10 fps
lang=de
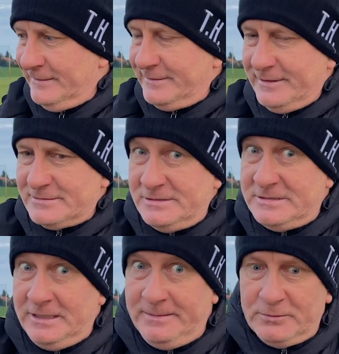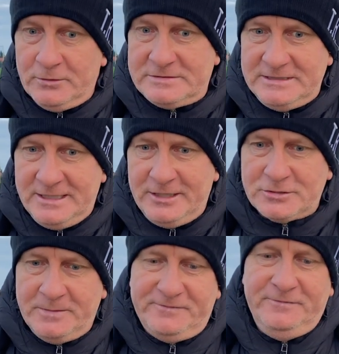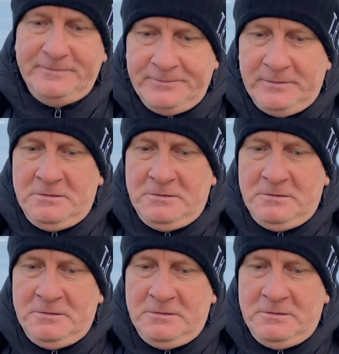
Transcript: da sollen sie eben auch Sicherheit schöpfen